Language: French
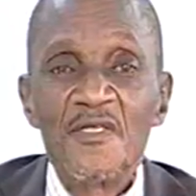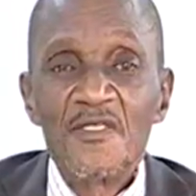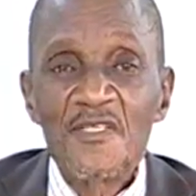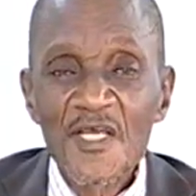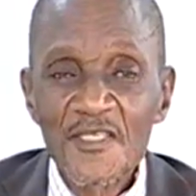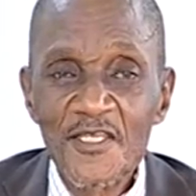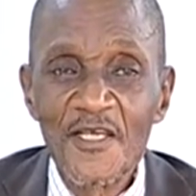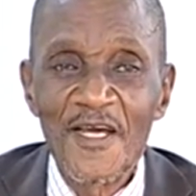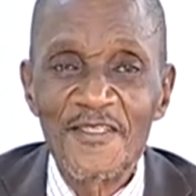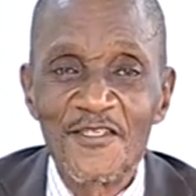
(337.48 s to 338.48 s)
ça
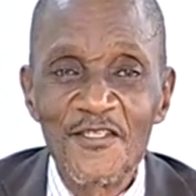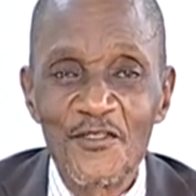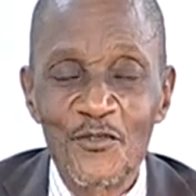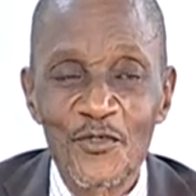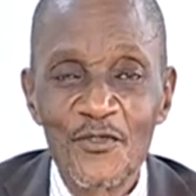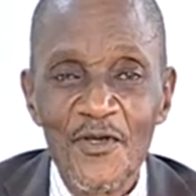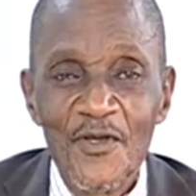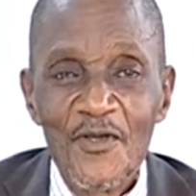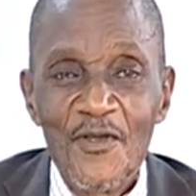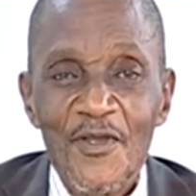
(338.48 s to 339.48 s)
c'est à titre
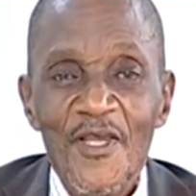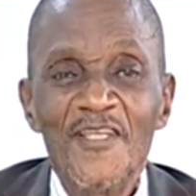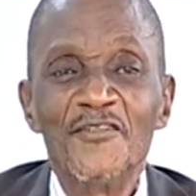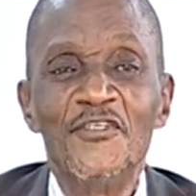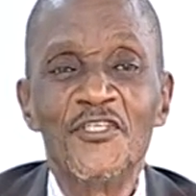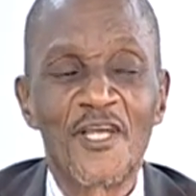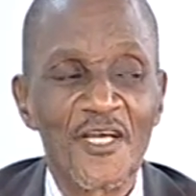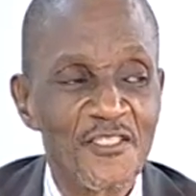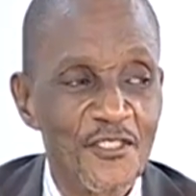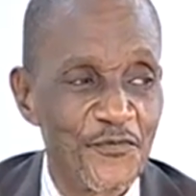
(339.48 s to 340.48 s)

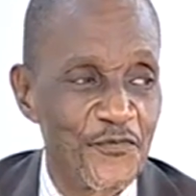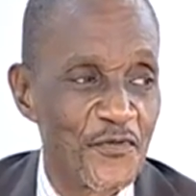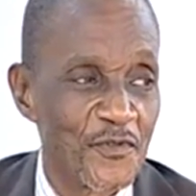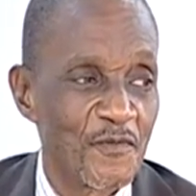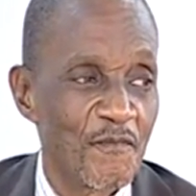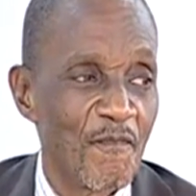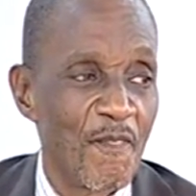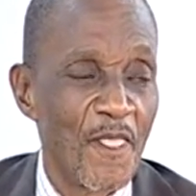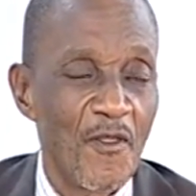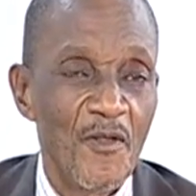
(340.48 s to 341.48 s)
indicatif,
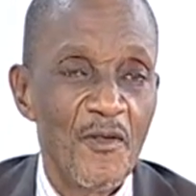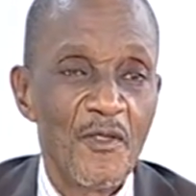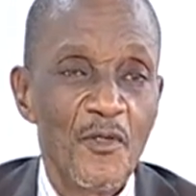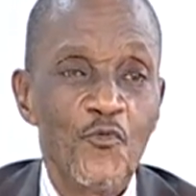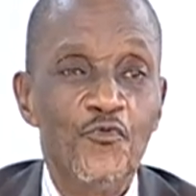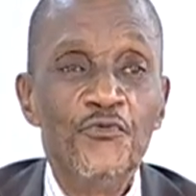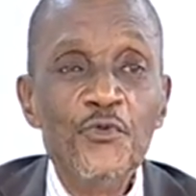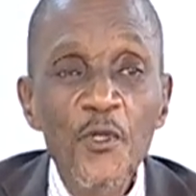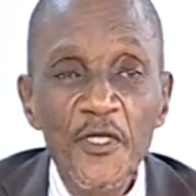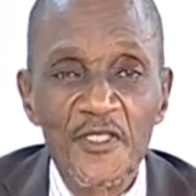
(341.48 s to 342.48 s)

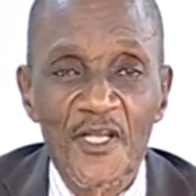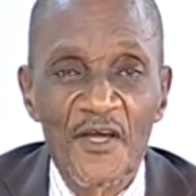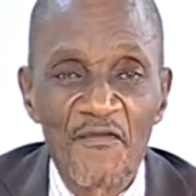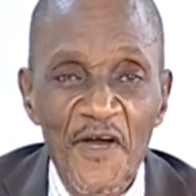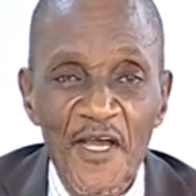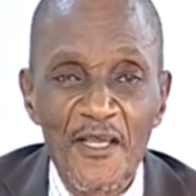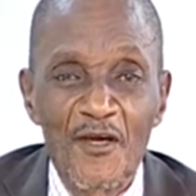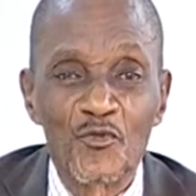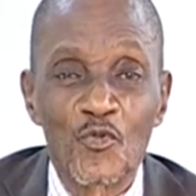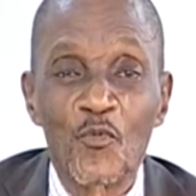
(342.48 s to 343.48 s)
vu le travail
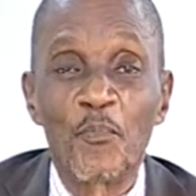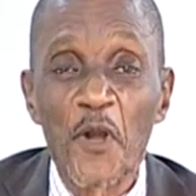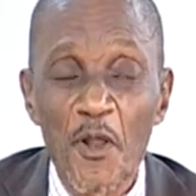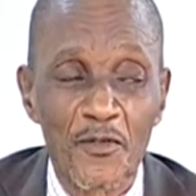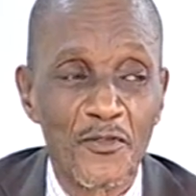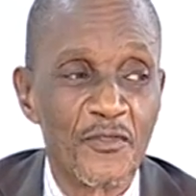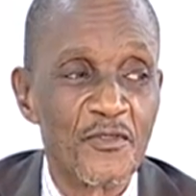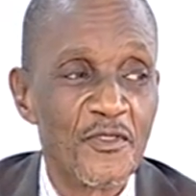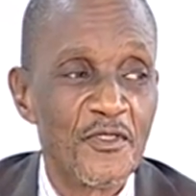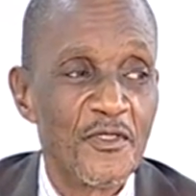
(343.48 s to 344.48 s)
à entreprendre.
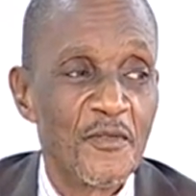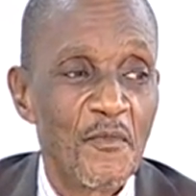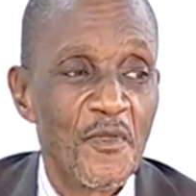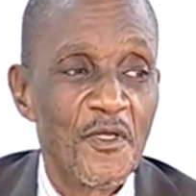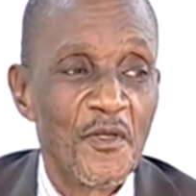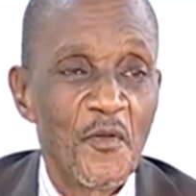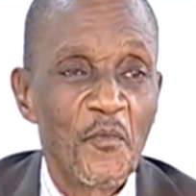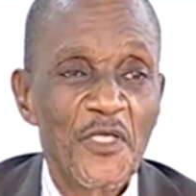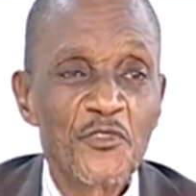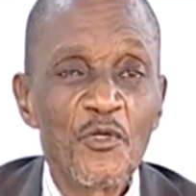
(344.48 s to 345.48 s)

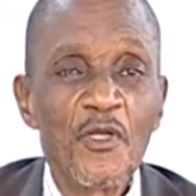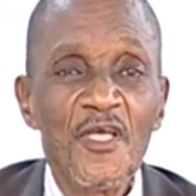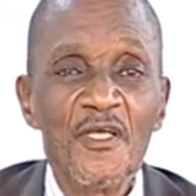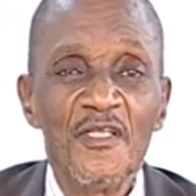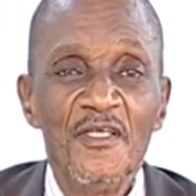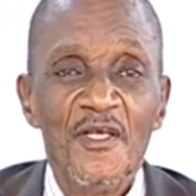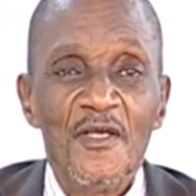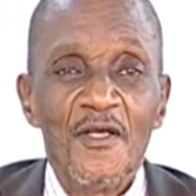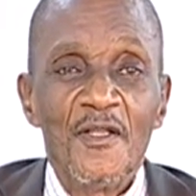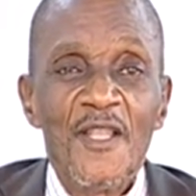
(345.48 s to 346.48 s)
Parce que les,
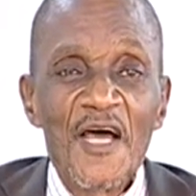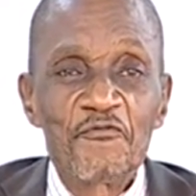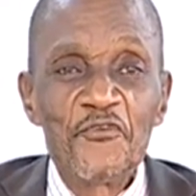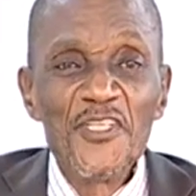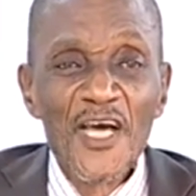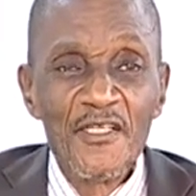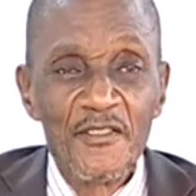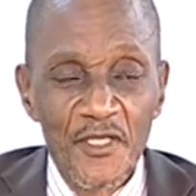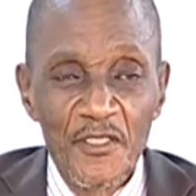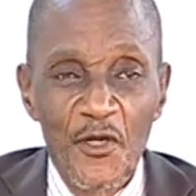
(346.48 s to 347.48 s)
la
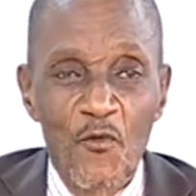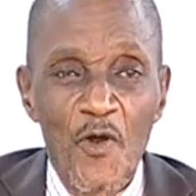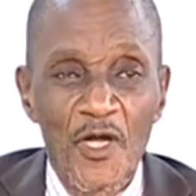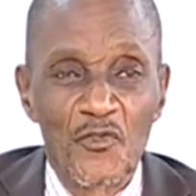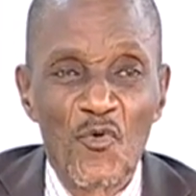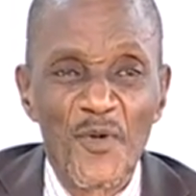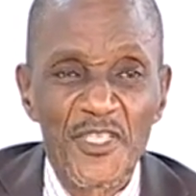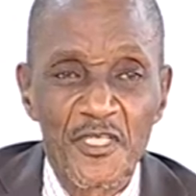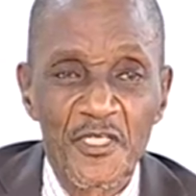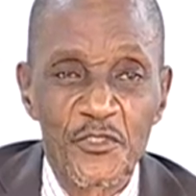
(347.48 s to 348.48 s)
finalité de quoi Thomas
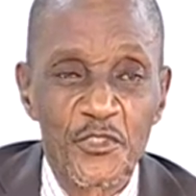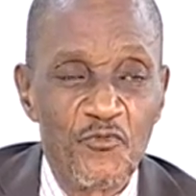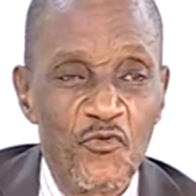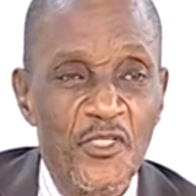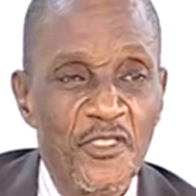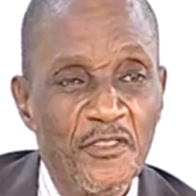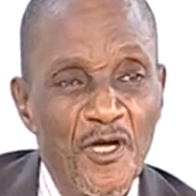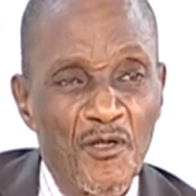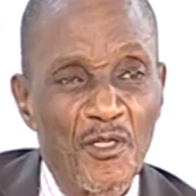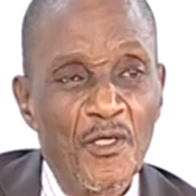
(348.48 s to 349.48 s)
Serge qui voulait
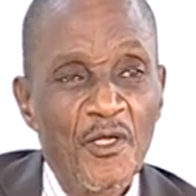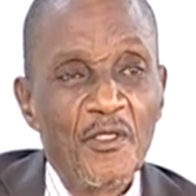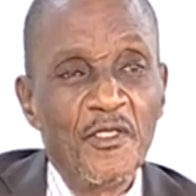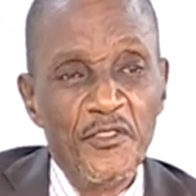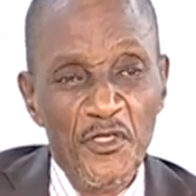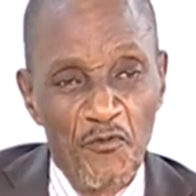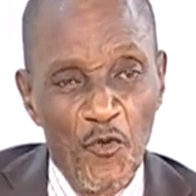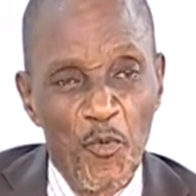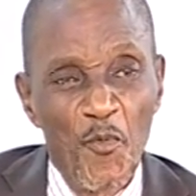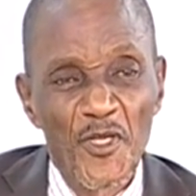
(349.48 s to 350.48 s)
dans le
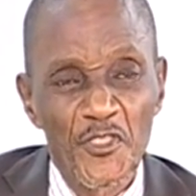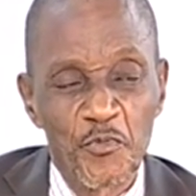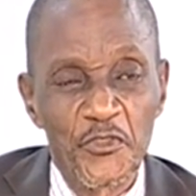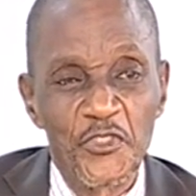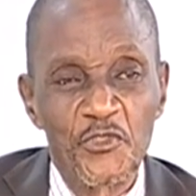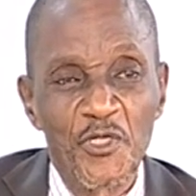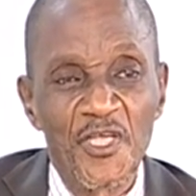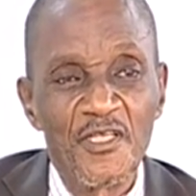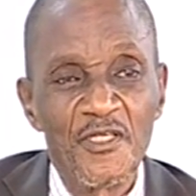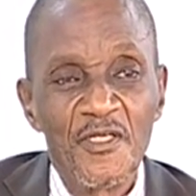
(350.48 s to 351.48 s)
développement spirituel